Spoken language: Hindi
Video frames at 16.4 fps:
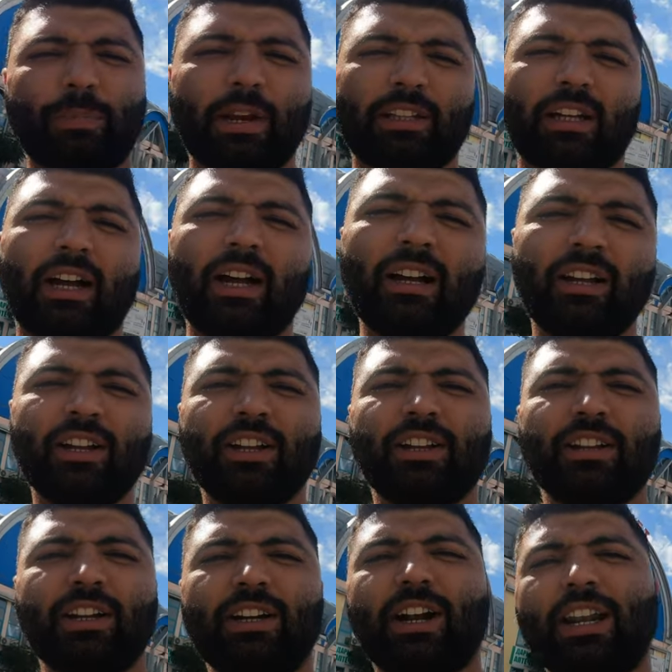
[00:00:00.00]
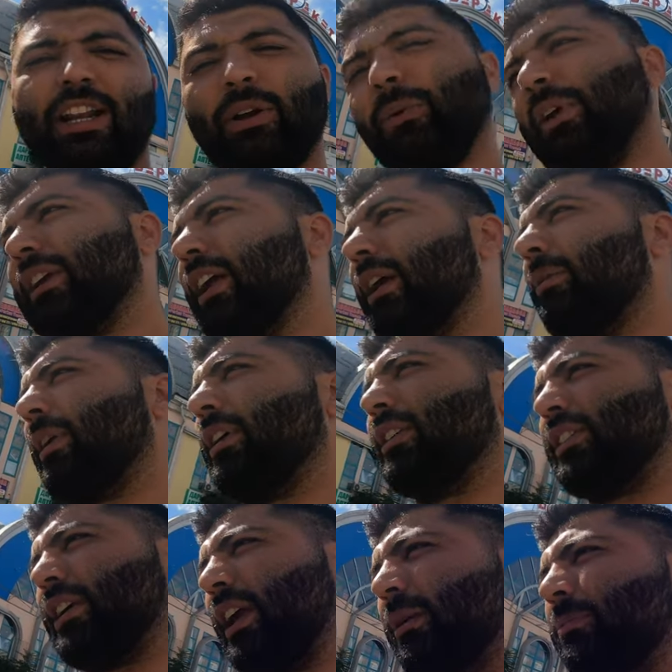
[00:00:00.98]
पिया था ये ड्रिंक वही है भाई
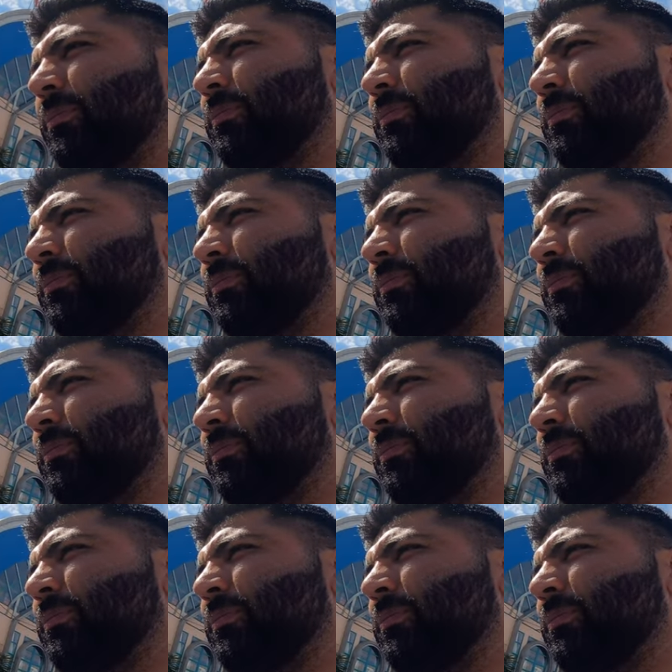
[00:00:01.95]
सेम